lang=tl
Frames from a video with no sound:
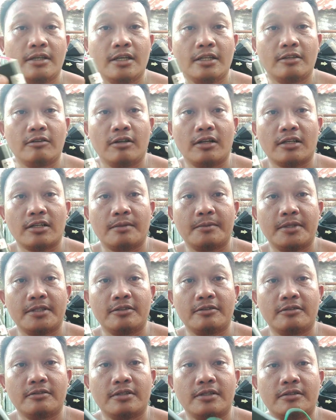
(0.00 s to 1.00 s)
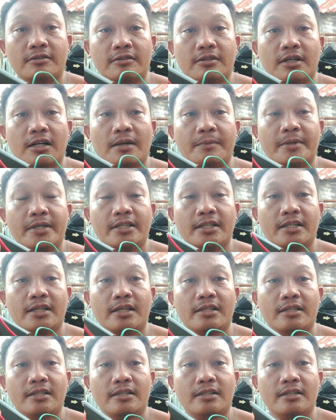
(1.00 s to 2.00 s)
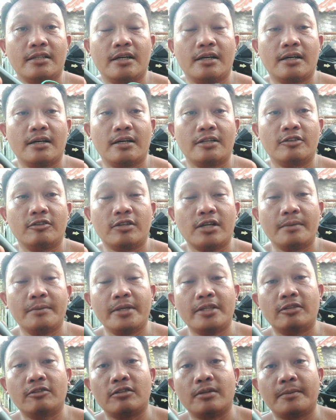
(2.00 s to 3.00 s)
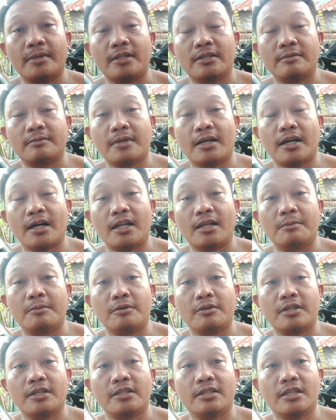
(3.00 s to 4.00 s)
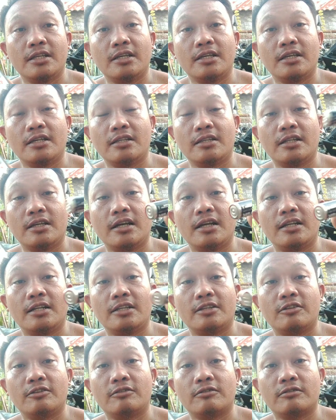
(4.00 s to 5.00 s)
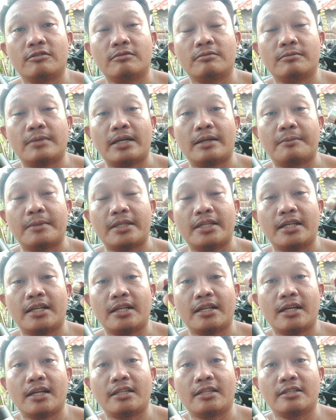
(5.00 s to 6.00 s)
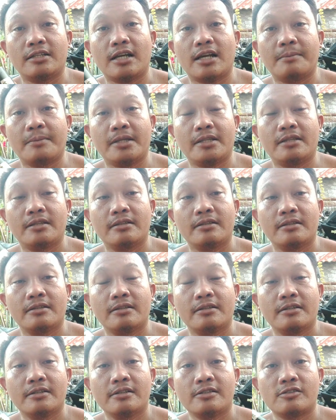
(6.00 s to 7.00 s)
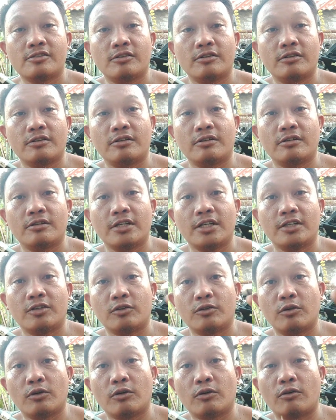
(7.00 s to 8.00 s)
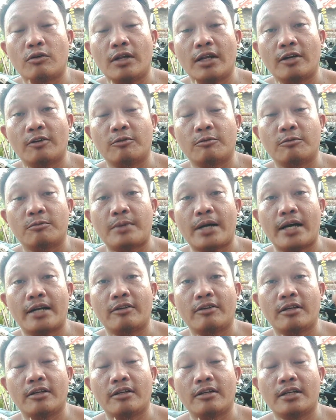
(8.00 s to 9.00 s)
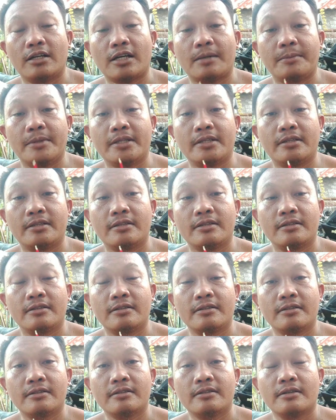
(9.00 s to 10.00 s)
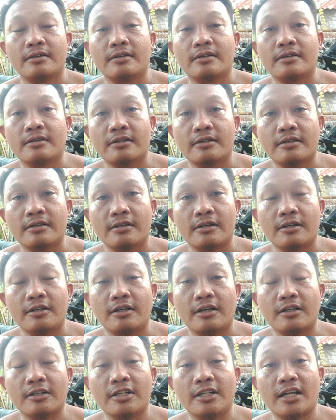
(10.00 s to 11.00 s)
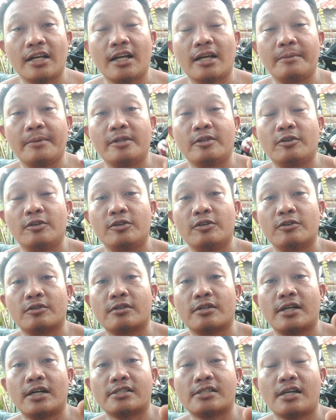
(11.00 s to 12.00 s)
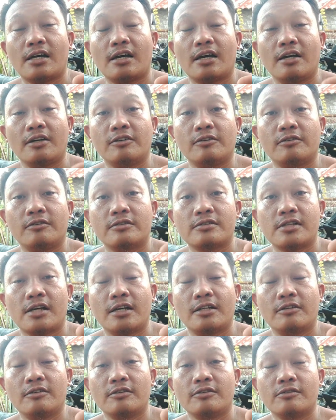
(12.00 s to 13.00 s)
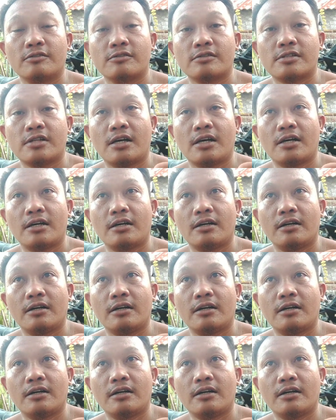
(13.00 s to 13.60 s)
ito lang naman yung ano gagamitin natin uh, yung gamit ko naman mga kalabog hindi hindi ganito yung battery natin gamit so ituturo ko lang kung paano ikabit yung ginagamit ko yung nasa ah, yung sa ano yung sa